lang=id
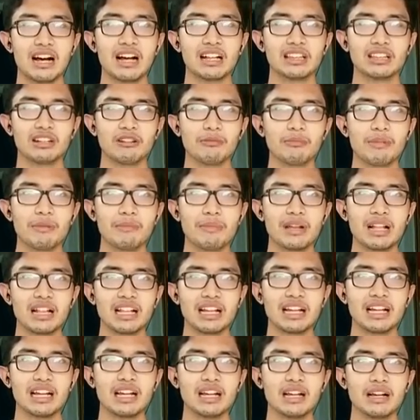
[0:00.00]
atau
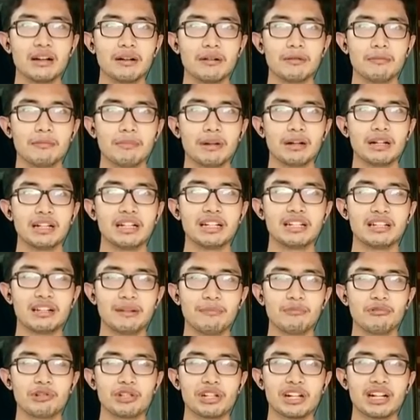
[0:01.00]
memilih
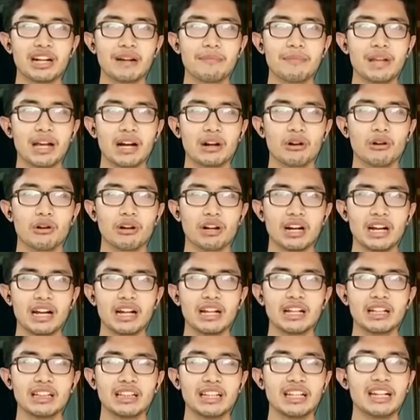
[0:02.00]
mendistribusikan minyak
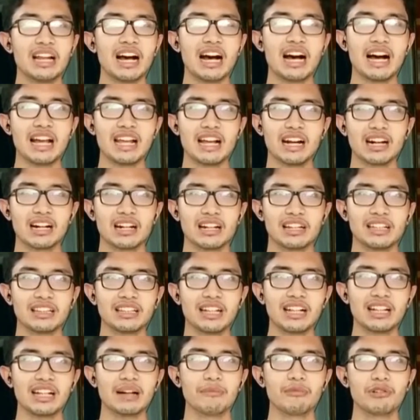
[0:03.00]
goreng tidak hanya ke
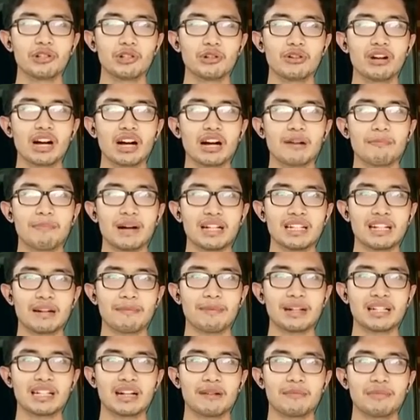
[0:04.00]
retail namun juga ke
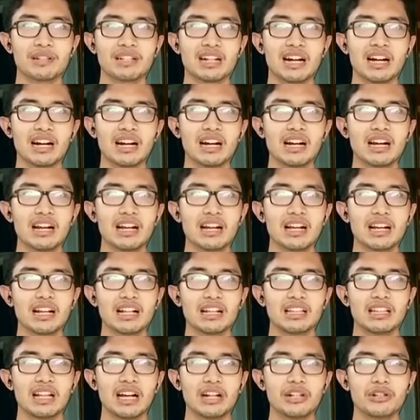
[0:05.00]
pasar-pasar besar
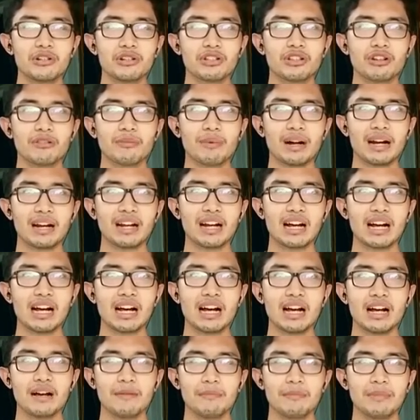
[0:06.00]
dan justru
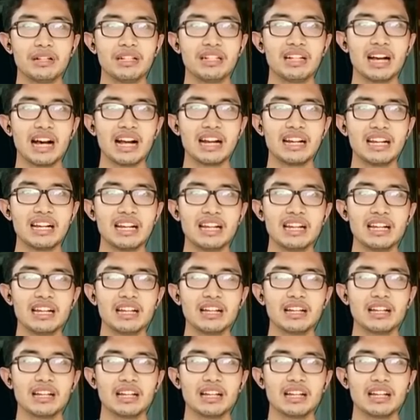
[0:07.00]
mereka menjadi